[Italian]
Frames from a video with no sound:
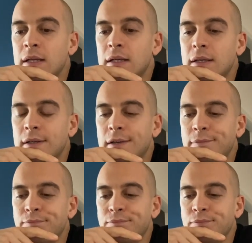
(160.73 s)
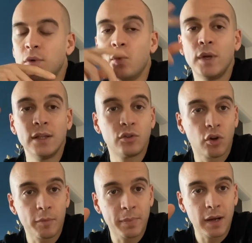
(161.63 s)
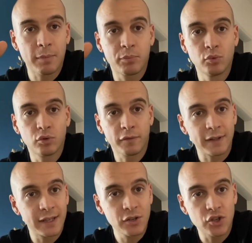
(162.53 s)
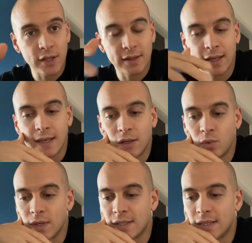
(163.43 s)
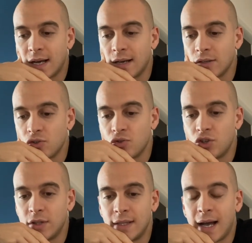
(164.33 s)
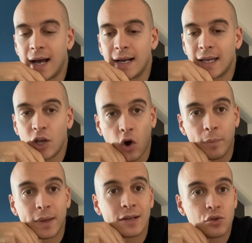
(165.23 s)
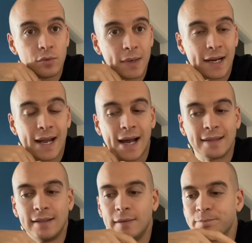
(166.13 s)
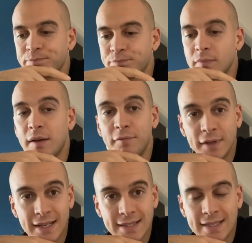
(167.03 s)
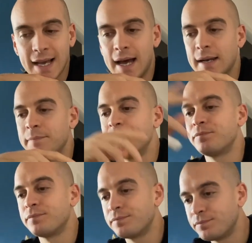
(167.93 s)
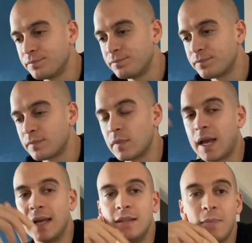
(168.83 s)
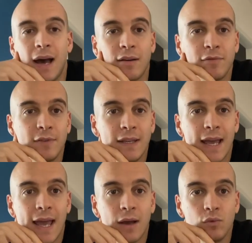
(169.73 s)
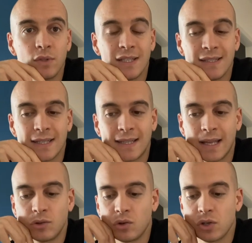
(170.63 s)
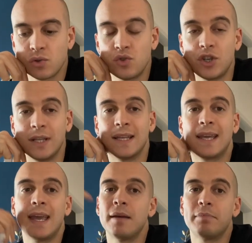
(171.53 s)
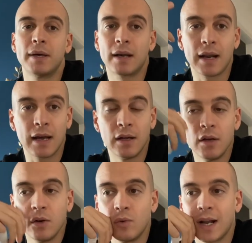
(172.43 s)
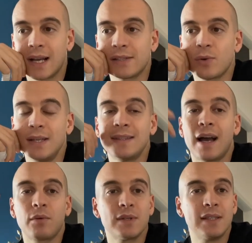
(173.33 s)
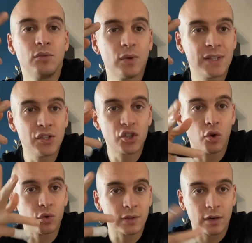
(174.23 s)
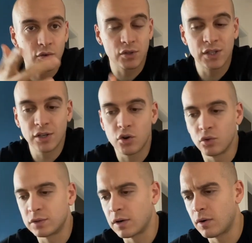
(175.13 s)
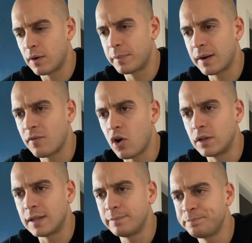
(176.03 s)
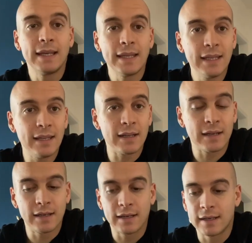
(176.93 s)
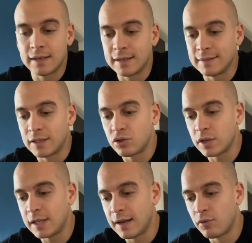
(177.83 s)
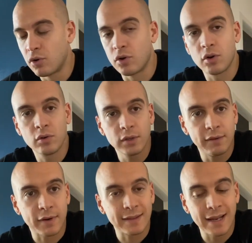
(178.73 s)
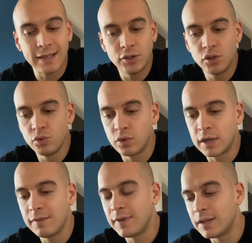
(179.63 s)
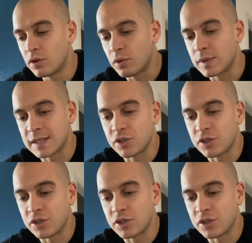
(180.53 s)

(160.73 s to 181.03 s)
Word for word: um, Winthorpe appunto fa il dirigente in questa società che opera sui mercati finanziari. Eddie Murphy è un senza tetto. Cosa succede? Che per una casualità questi due si scontrano, si incontrano la prima volta. I eh, datori di lavoro, i fratelli Duke, vedono questa